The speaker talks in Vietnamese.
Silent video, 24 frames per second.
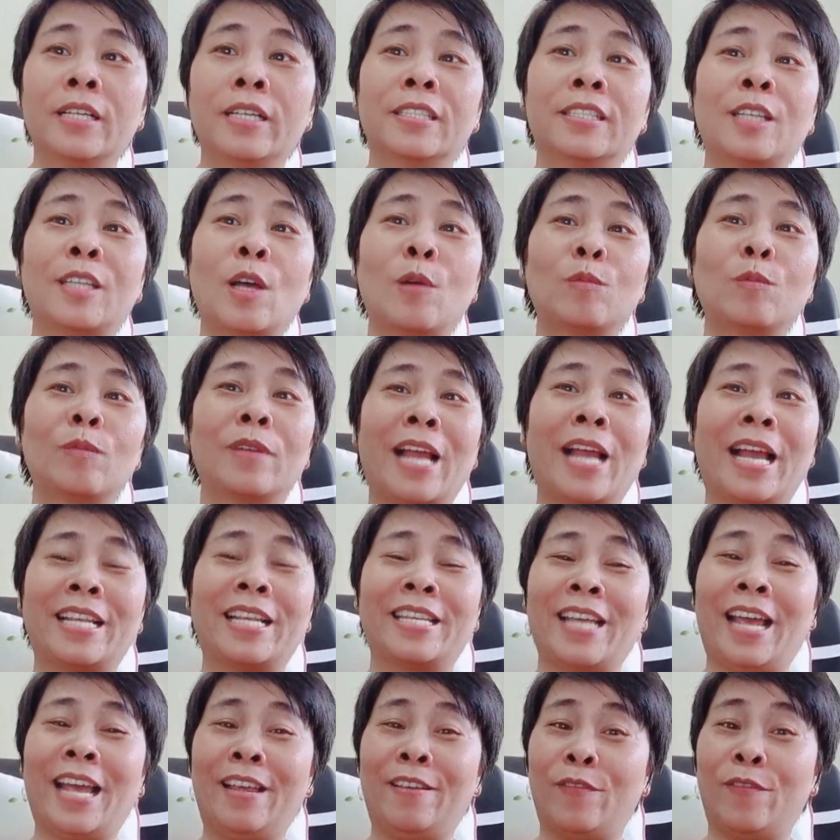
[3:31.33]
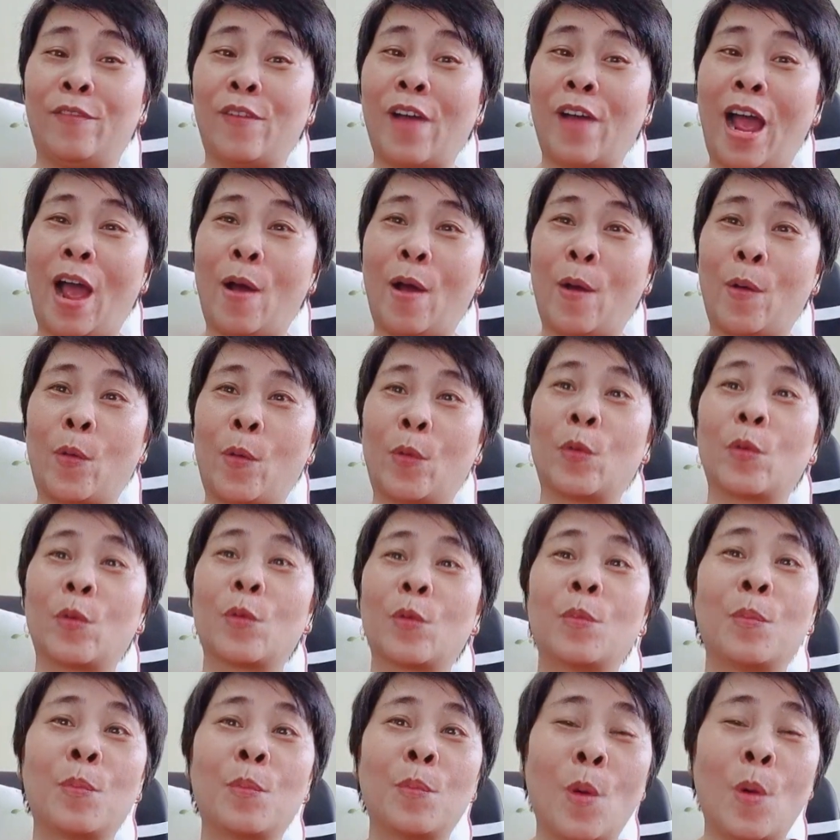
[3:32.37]
xong lại chạy vào
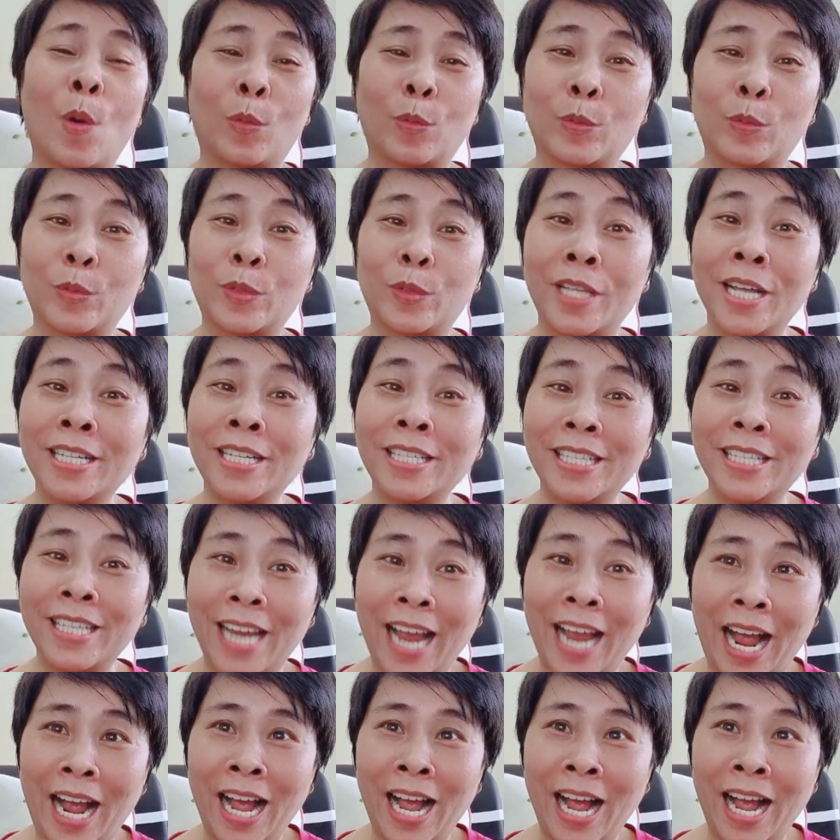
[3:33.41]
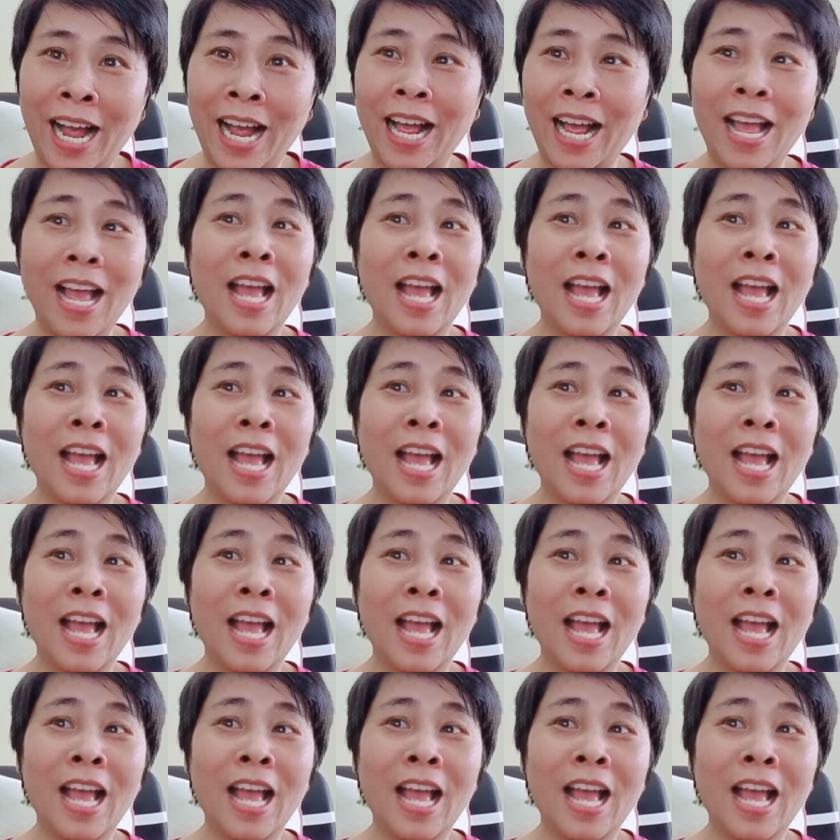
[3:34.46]
một tin nhắn